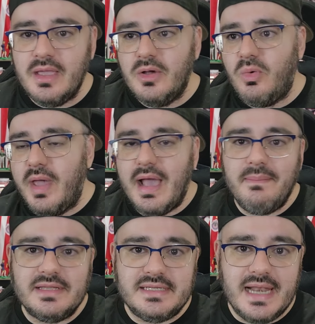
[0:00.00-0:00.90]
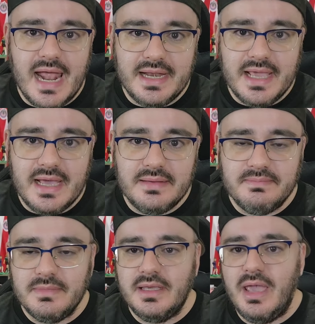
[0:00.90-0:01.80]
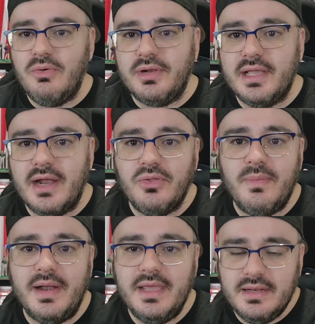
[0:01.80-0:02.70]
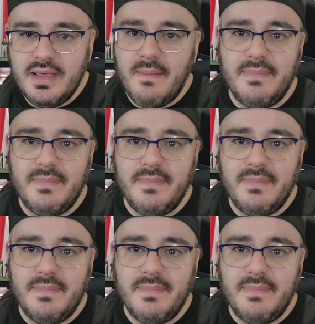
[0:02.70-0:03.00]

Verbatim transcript: juega más el área que un Ricardo Marín,